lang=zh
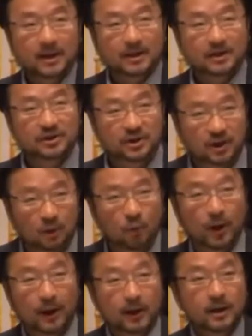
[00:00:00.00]
那是因
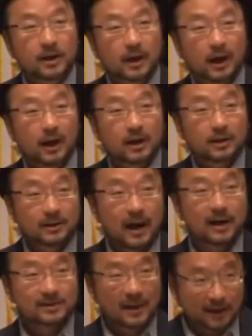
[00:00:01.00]
为啊，
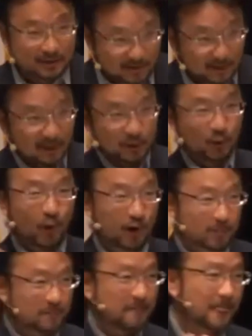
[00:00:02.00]
他在厕所
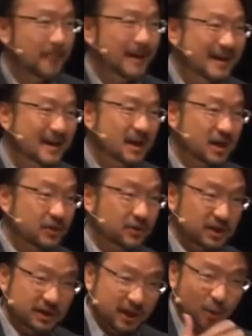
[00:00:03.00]
跟
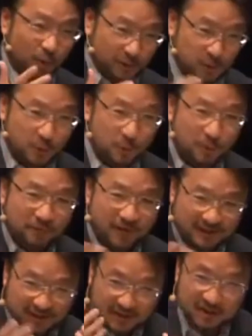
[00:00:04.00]
英国的军官发
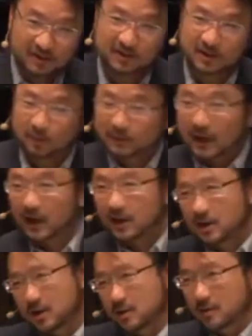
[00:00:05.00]
生争执，因为他
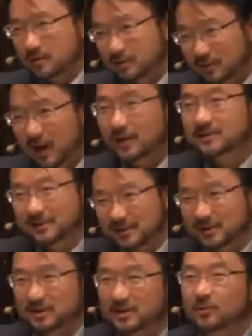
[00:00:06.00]
他自
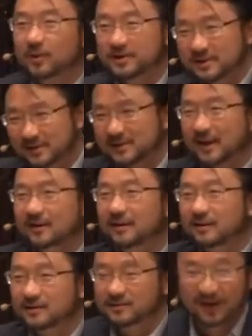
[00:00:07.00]
己认为是斯大林的
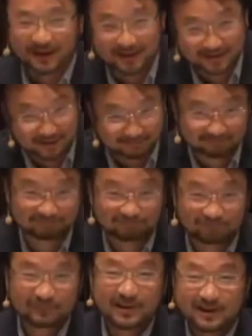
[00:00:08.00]
儿子嘛，可能。
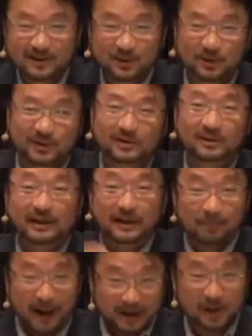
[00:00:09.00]
可能他的
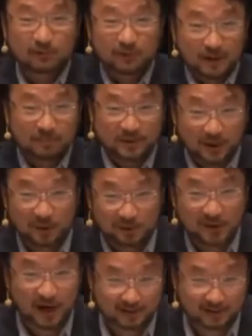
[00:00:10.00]
排泄物也比较有价